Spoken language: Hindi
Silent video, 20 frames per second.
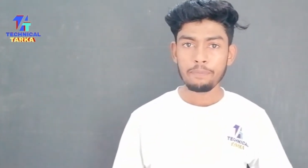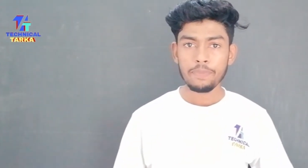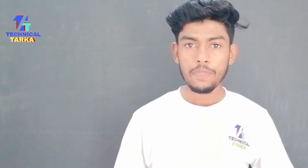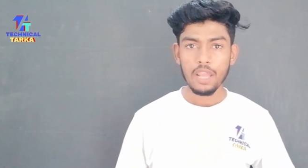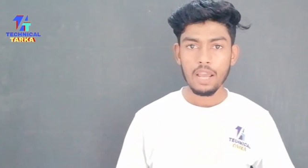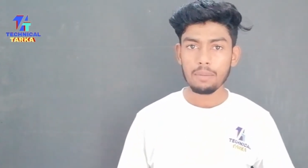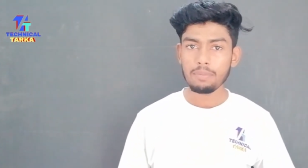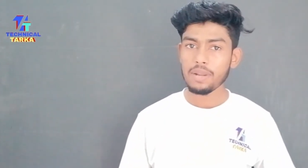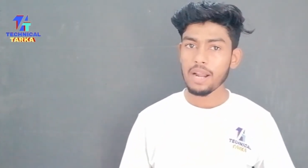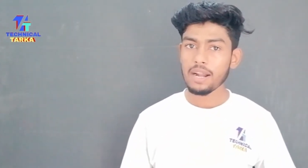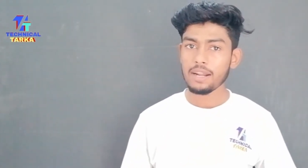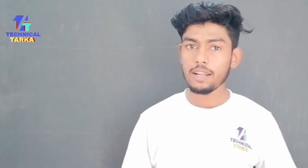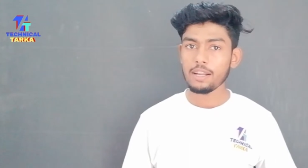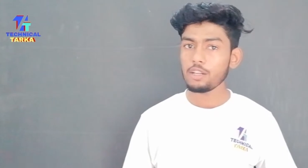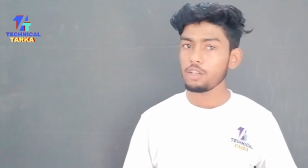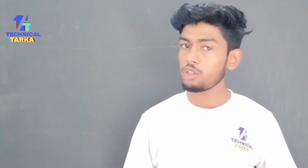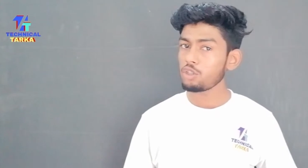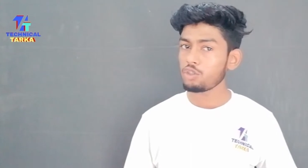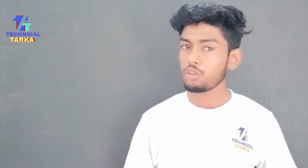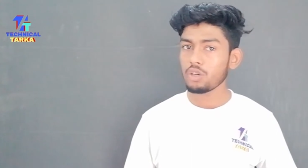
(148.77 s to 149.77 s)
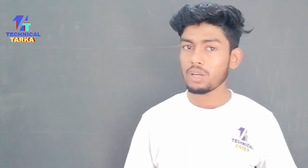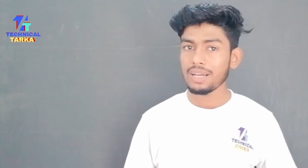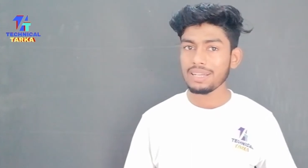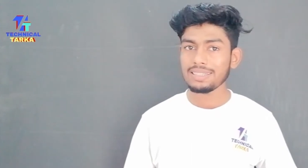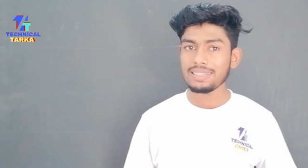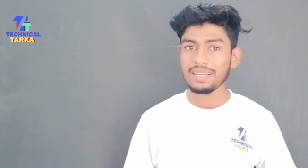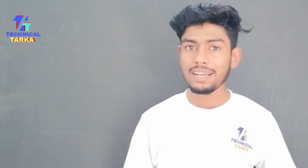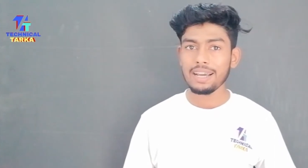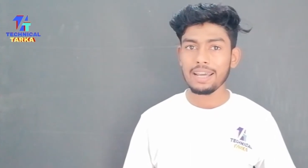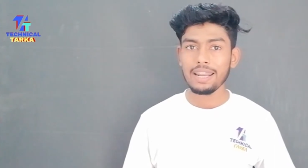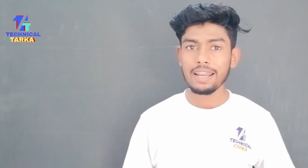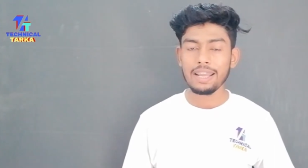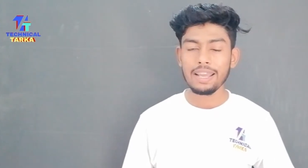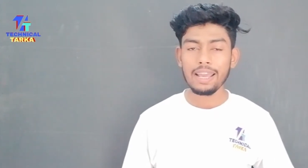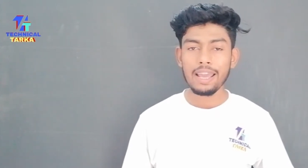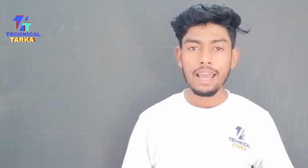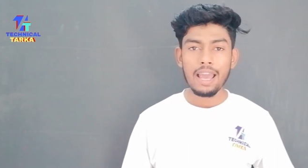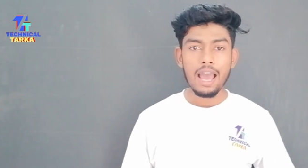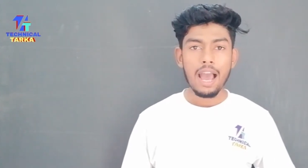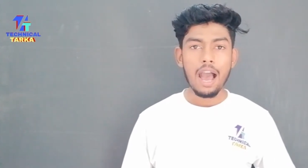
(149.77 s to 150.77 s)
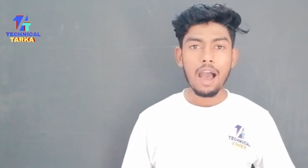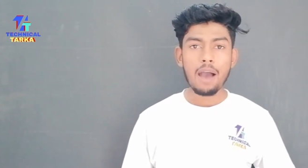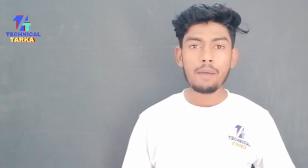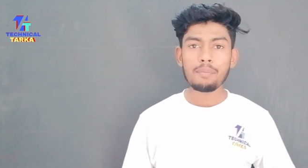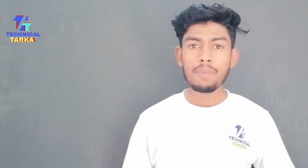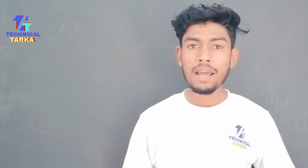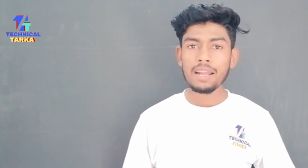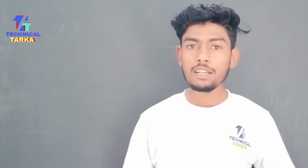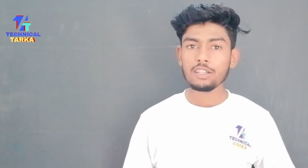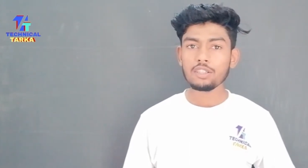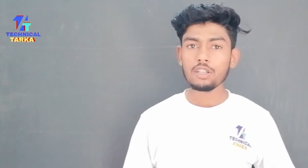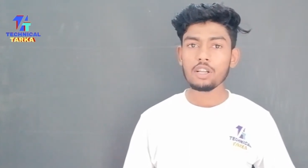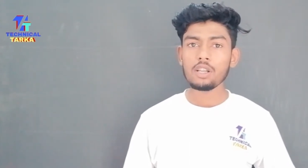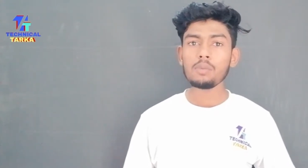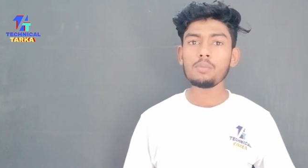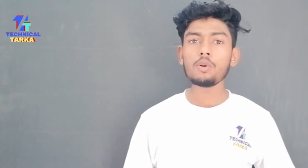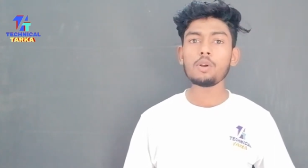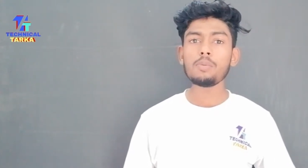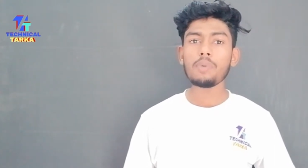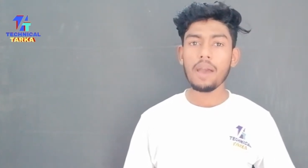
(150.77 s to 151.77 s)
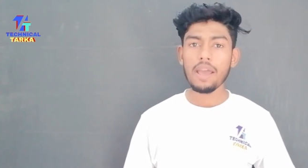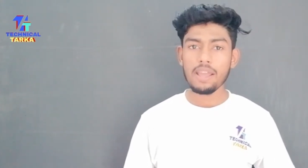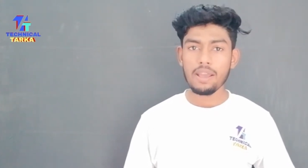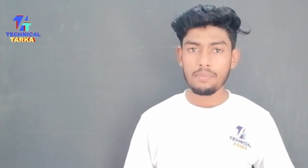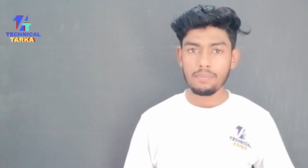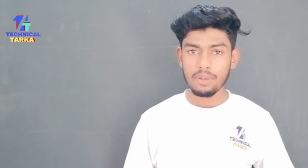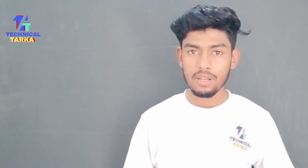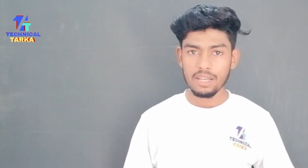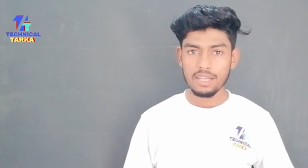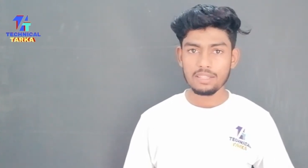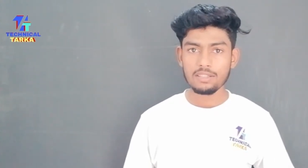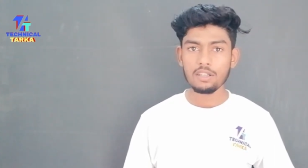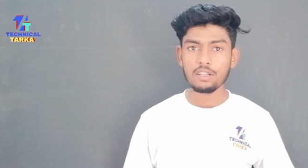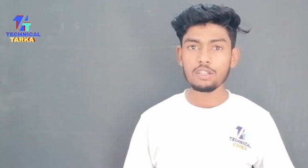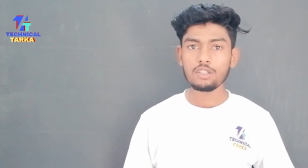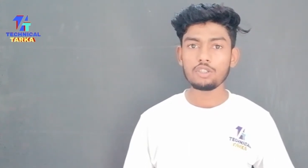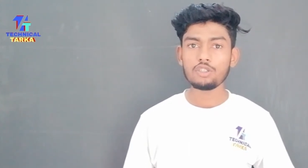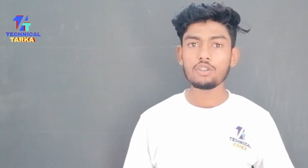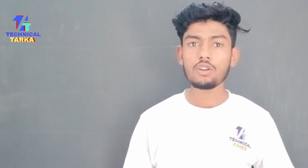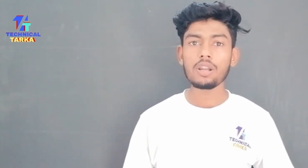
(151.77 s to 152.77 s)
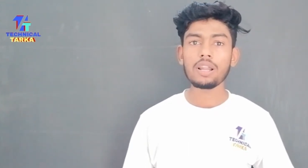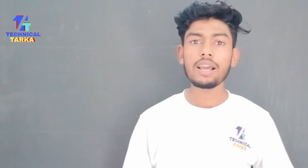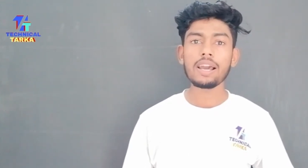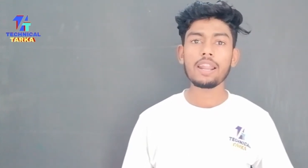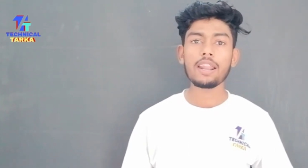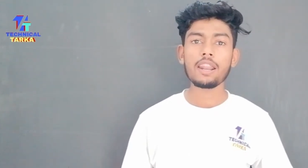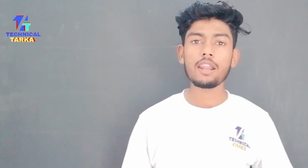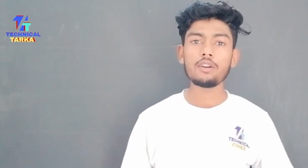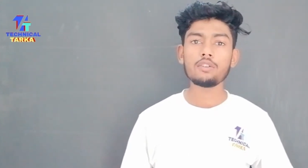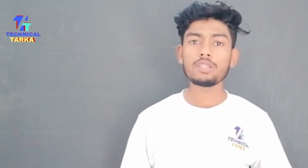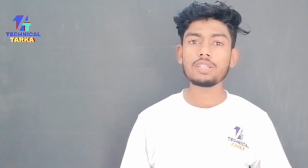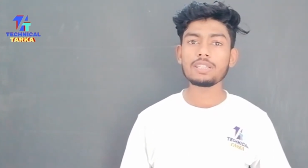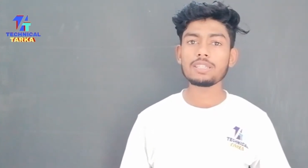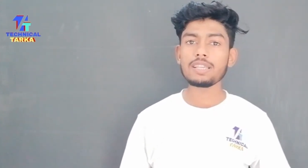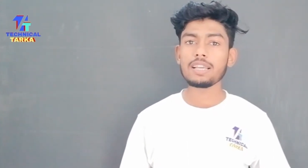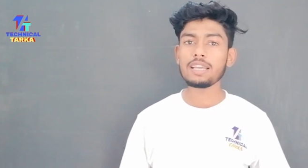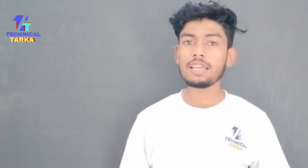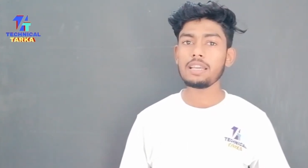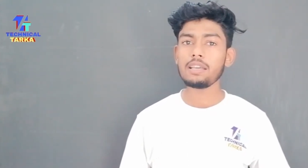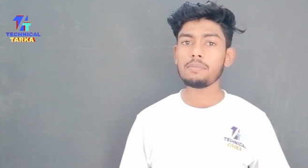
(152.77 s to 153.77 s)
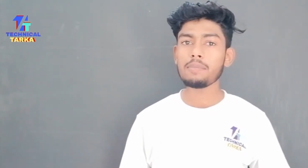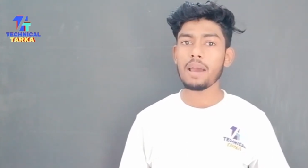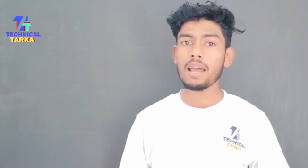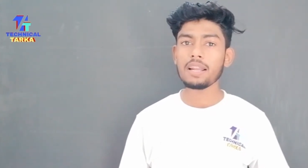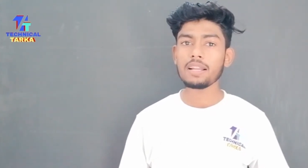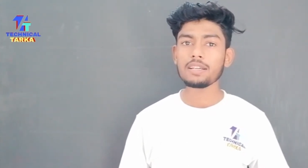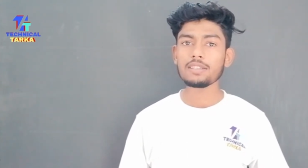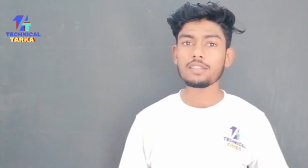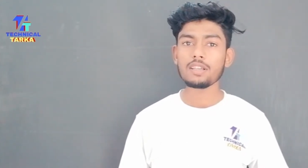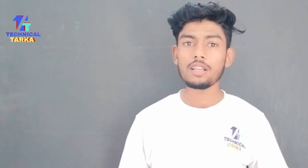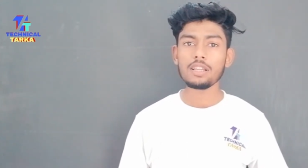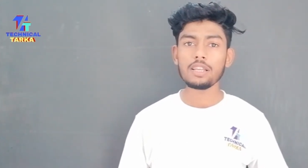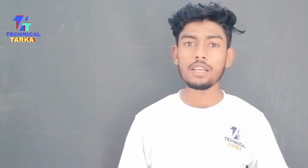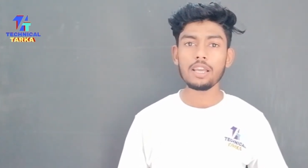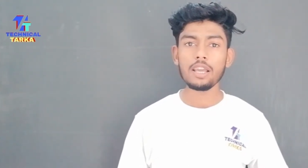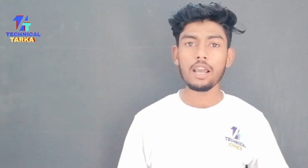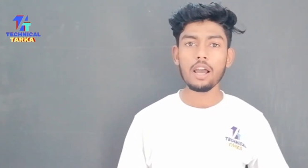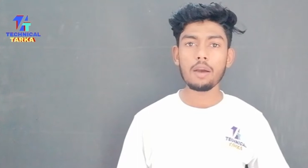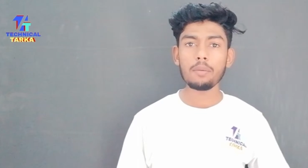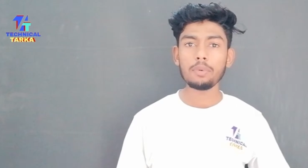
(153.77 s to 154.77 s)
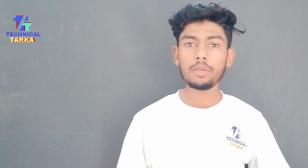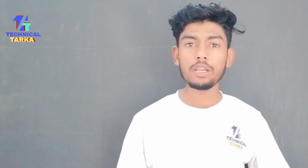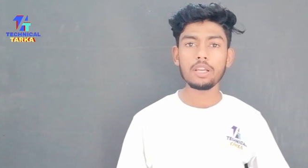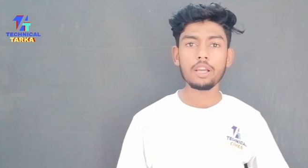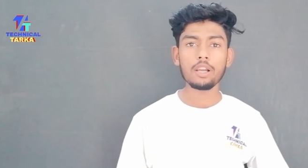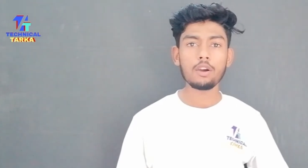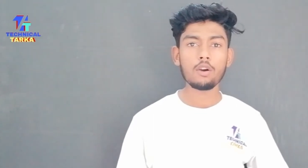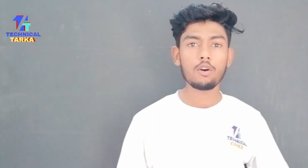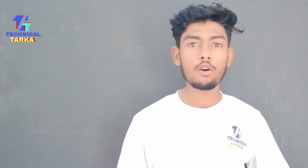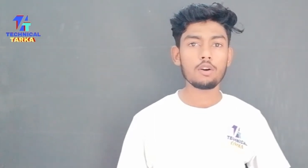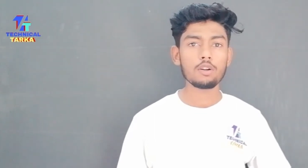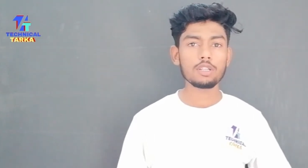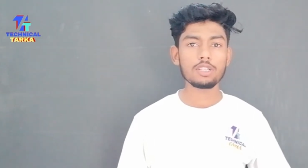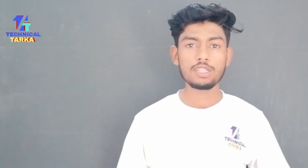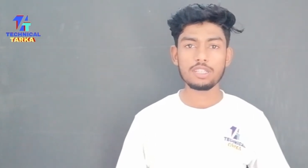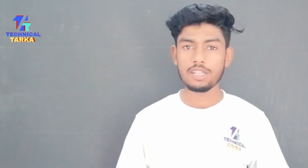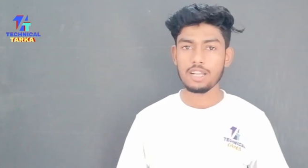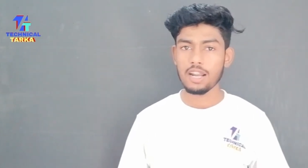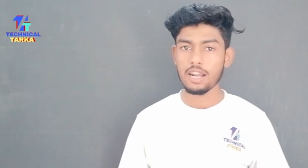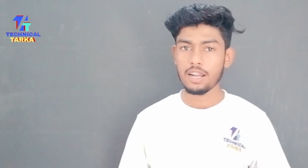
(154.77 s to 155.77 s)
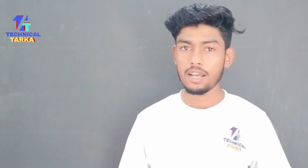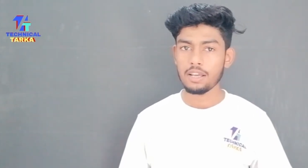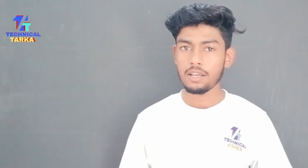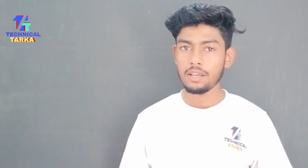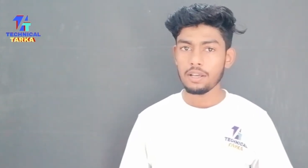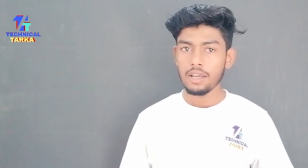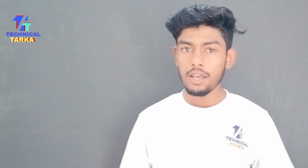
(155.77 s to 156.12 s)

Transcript: अब डाटा स्टोर कैसे करेंगे अब मान के चलिए मोडिफाई एप्लीकेशन इंस्टॉल कर रहे हो जैसे कि मान के चलिए अभी एक हॉट स्टार है